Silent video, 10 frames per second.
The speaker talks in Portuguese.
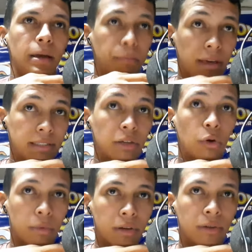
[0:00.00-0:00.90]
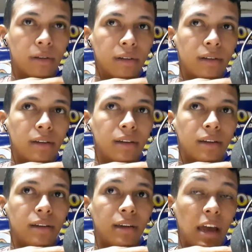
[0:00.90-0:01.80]
Pense comigo.
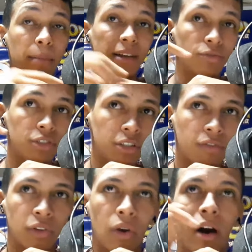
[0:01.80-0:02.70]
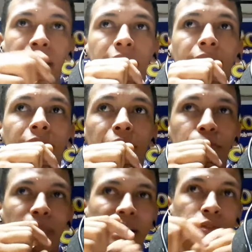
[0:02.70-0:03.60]
É mais um dia de vitória,
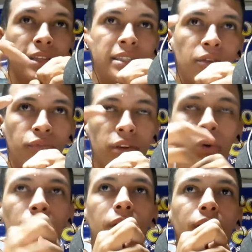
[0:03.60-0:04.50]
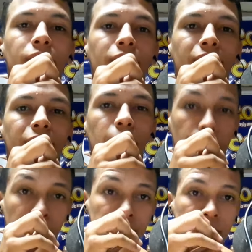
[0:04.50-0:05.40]
mais um desafio.
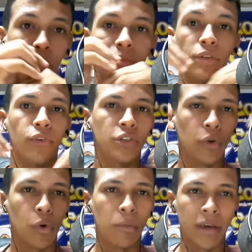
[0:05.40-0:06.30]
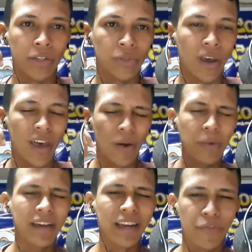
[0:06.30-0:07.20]
Pense como se fosse no começo
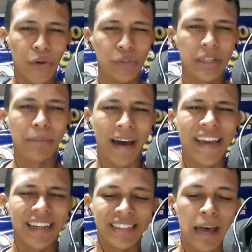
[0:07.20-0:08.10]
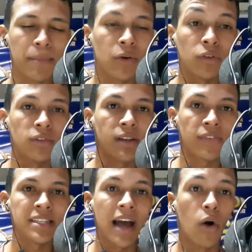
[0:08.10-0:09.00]
aquele friozinho na barriga, sabe? Quando você
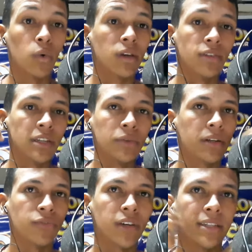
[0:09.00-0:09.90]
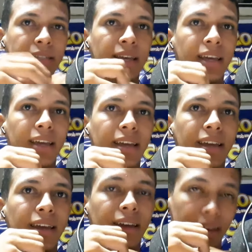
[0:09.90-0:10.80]
fazer algo que você nunca fez.
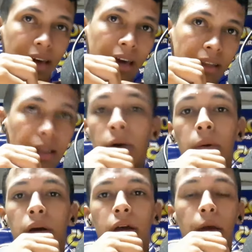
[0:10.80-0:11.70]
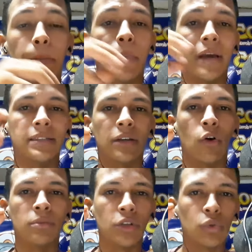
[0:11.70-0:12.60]
Então, pense
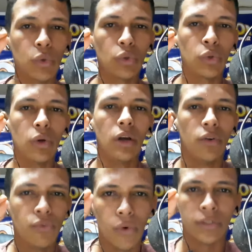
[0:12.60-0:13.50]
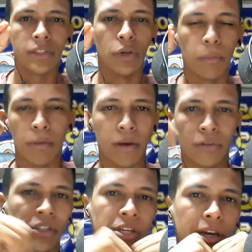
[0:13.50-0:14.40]
como se tudo fosse no primeiro
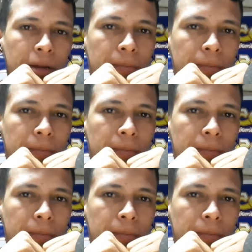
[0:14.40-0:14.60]
dia.